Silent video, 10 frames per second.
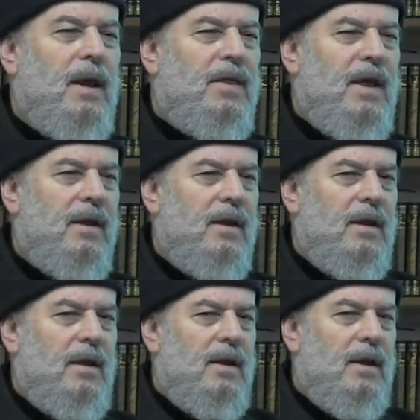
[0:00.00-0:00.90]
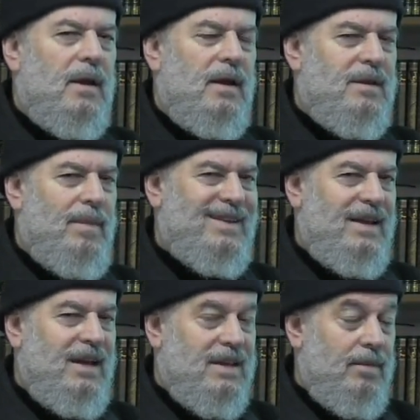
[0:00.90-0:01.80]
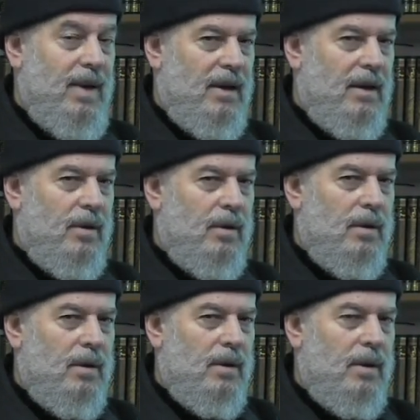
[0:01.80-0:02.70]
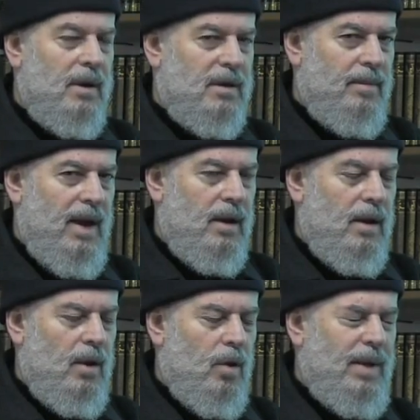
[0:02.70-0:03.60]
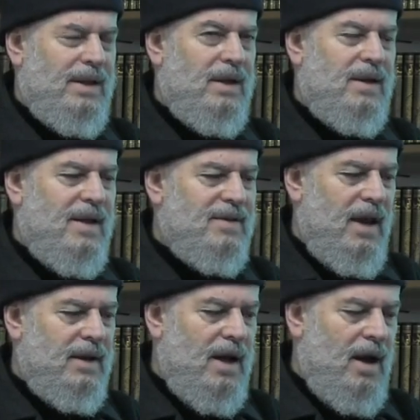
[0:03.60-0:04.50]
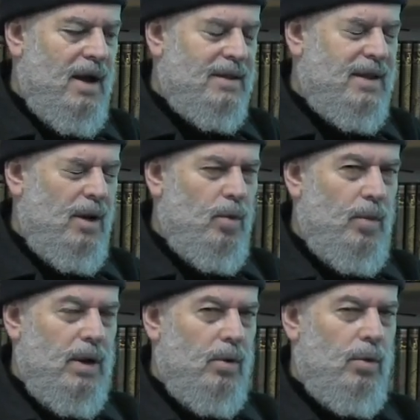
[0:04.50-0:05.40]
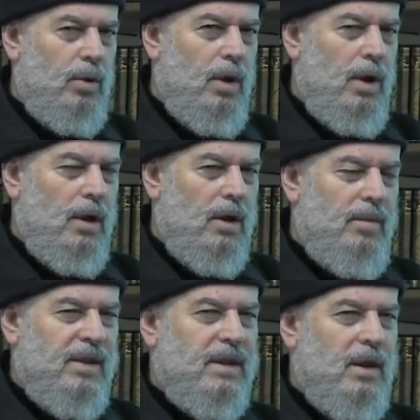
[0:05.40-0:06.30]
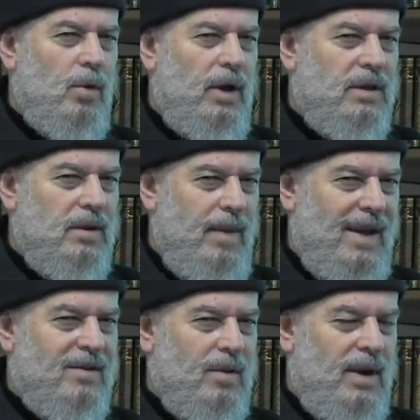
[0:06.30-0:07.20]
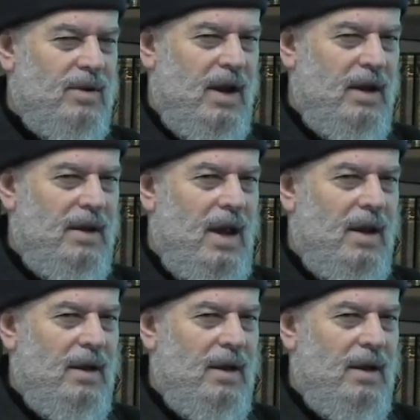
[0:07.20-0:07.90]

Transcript: إذا احتمال احتمال احتمال وبعض الناس يعني قد يلوم ويقول لماذا تقول احتمال زوال إسرائيل لا,